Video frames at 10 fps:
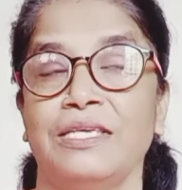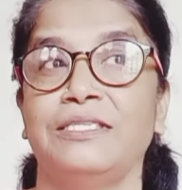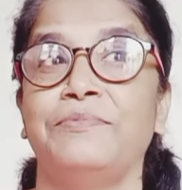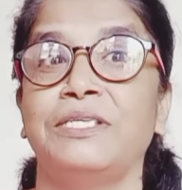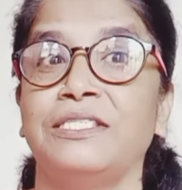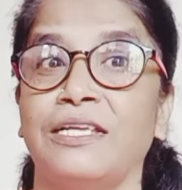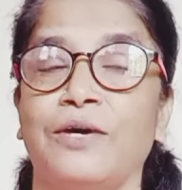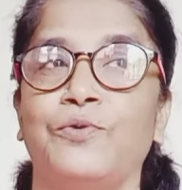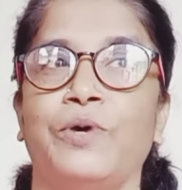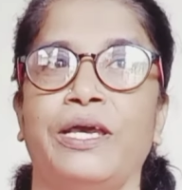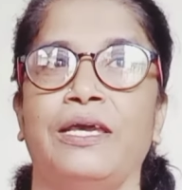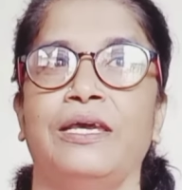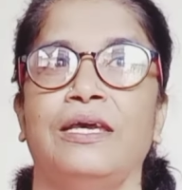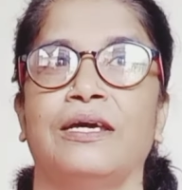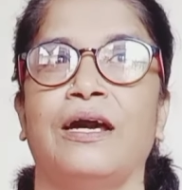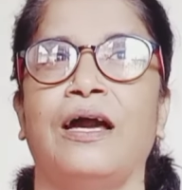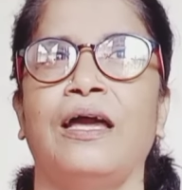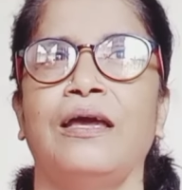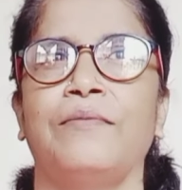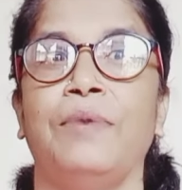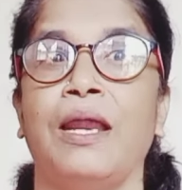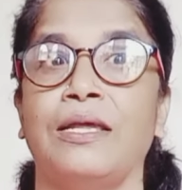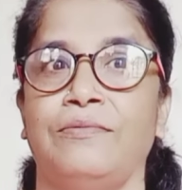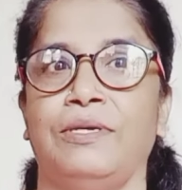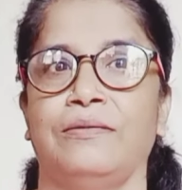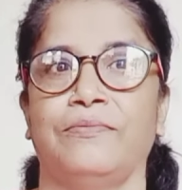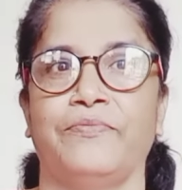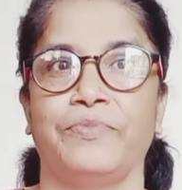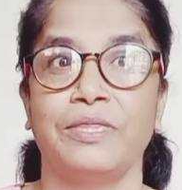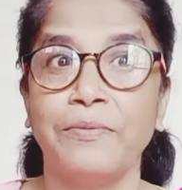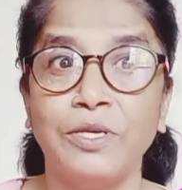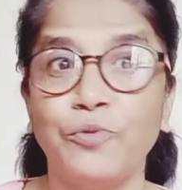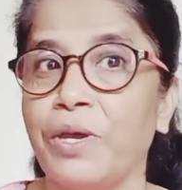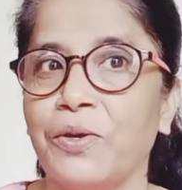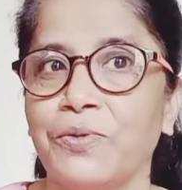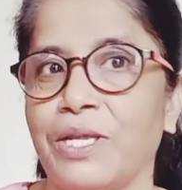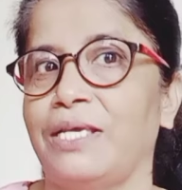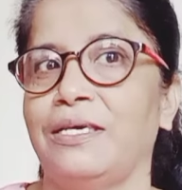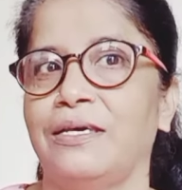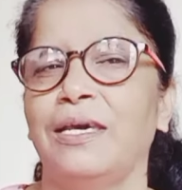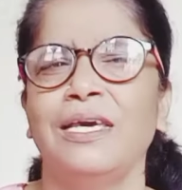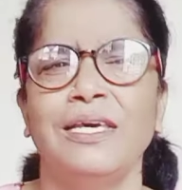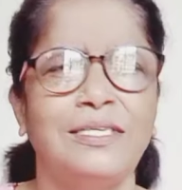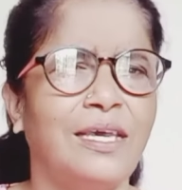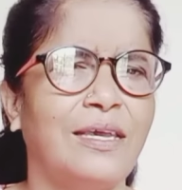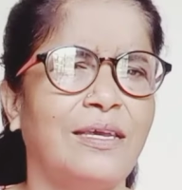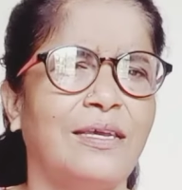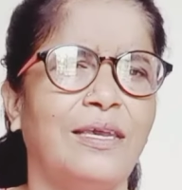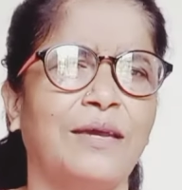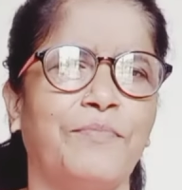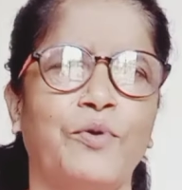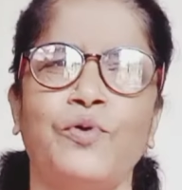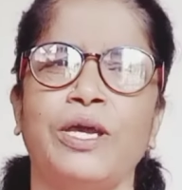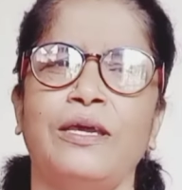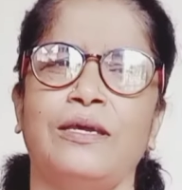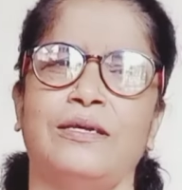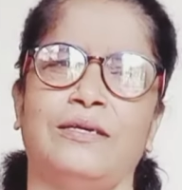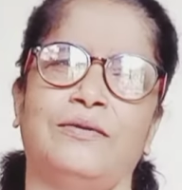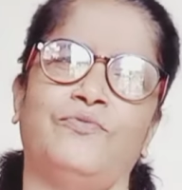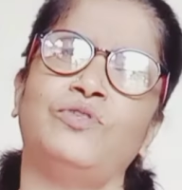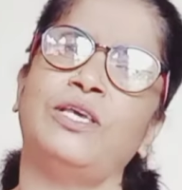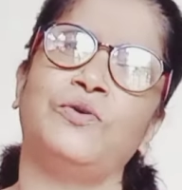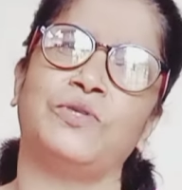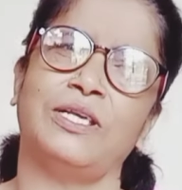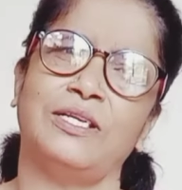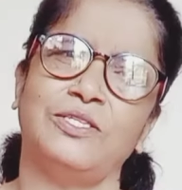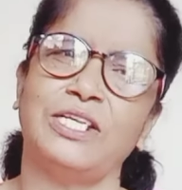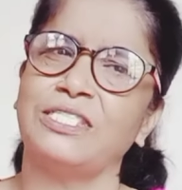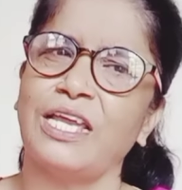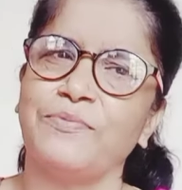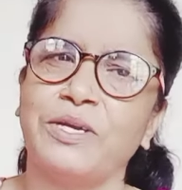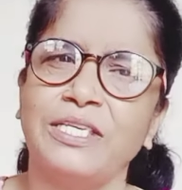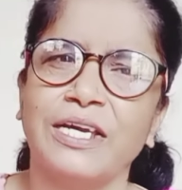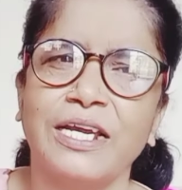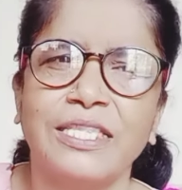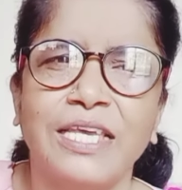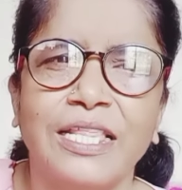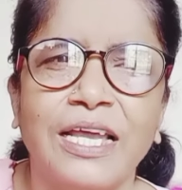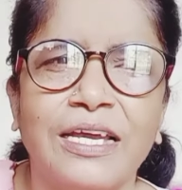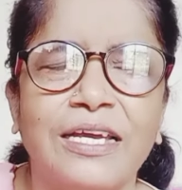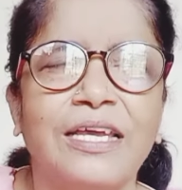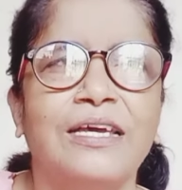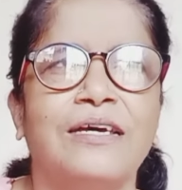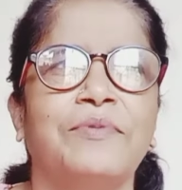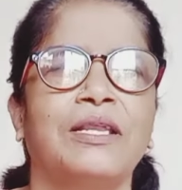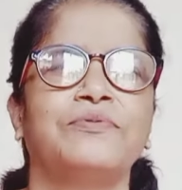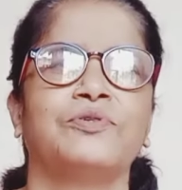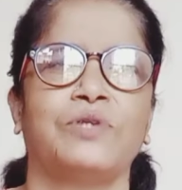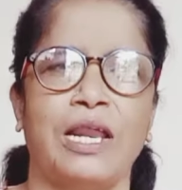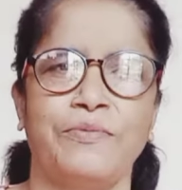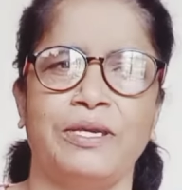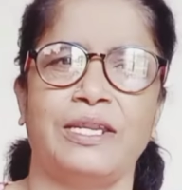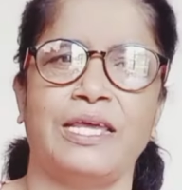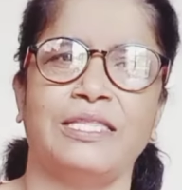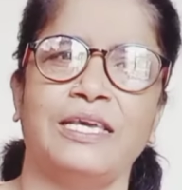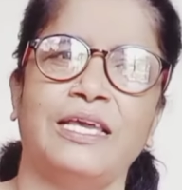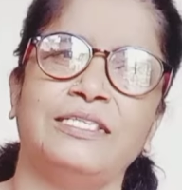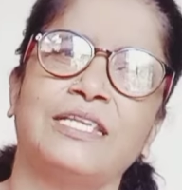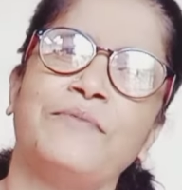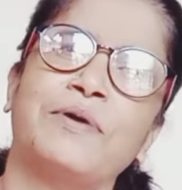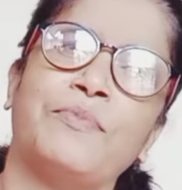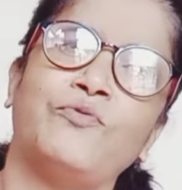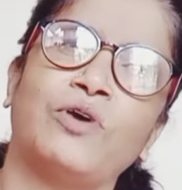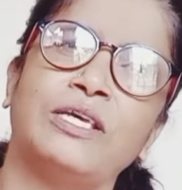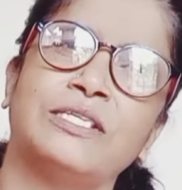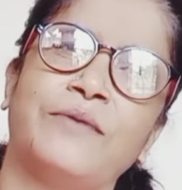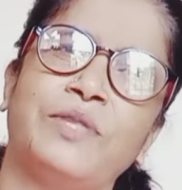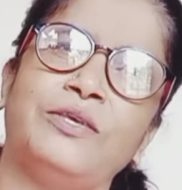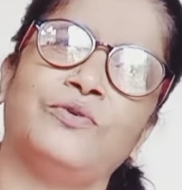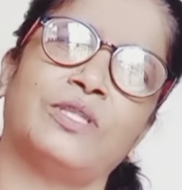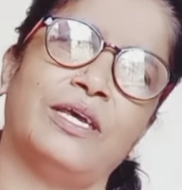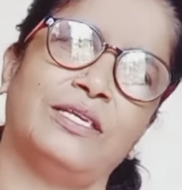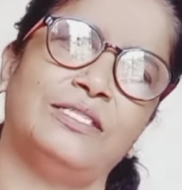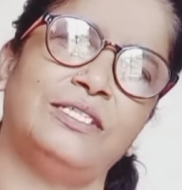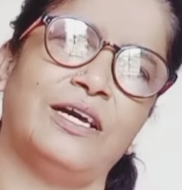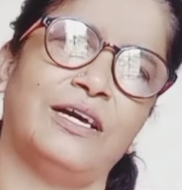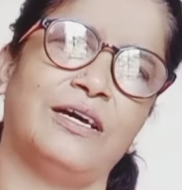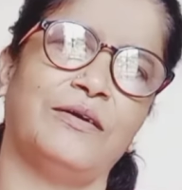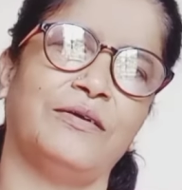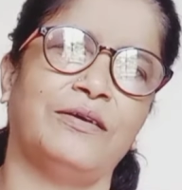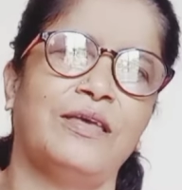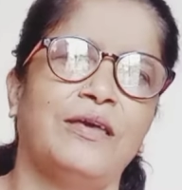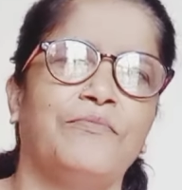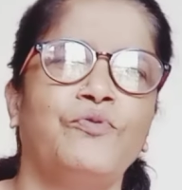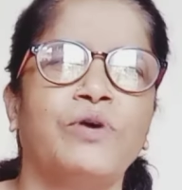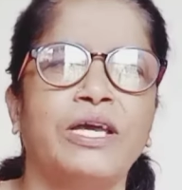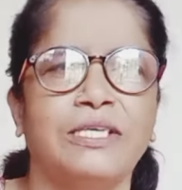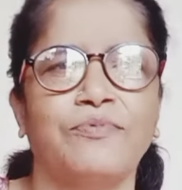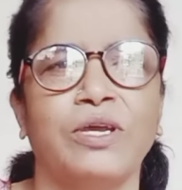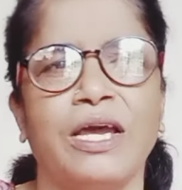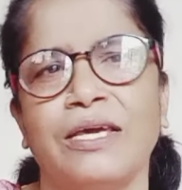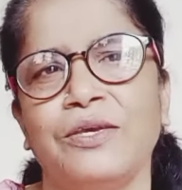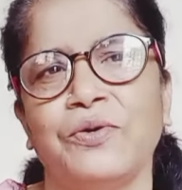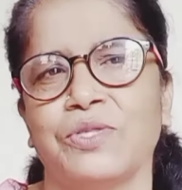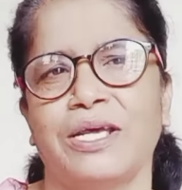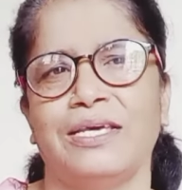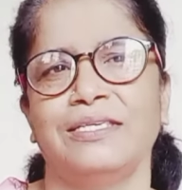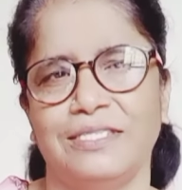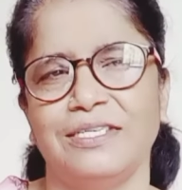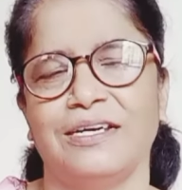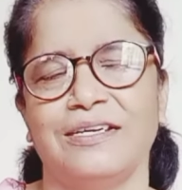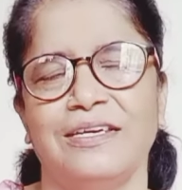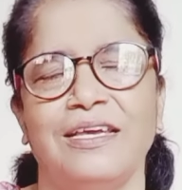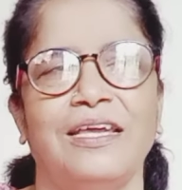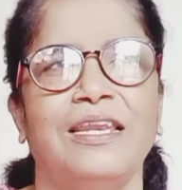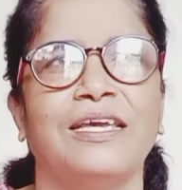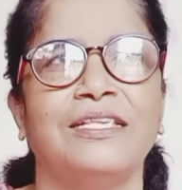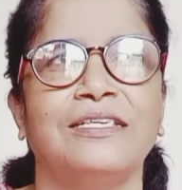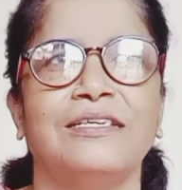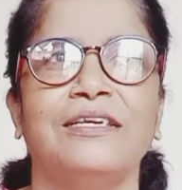जब इसे जाना हुआ है कहाँ मिलाद में तब ये दोपहर को नहाइए ये एक बहू के वो नहीं होते जिस टाइप का ये करती है ना मतलब ससुराल में रहती है इस टाइप का बहुओं का हिसाब नहीं होता है जी हाँ बहुओं का हिसाब तो एक अलग ही होता है जी हाँ लेकिन